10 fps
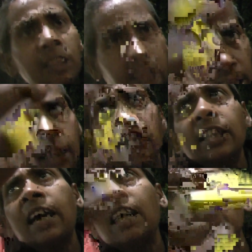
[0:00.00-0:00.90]
সে যেখান
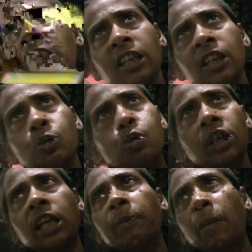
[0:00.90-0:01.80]
থেকে আছে সেখানে
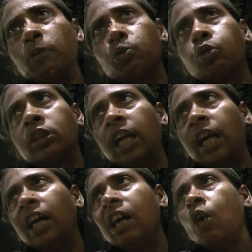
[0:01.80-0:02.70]
দূরে যাবে এবং দূর
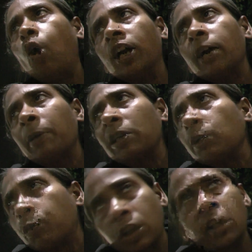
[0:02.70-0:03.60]
দিয়ে অনেক
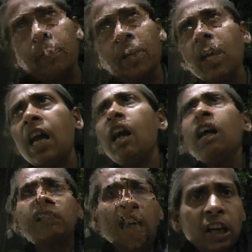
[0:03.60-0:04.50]
বেশি দূরে যাবে
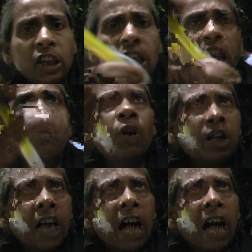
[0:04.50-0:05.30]
তার এই যে লাউরার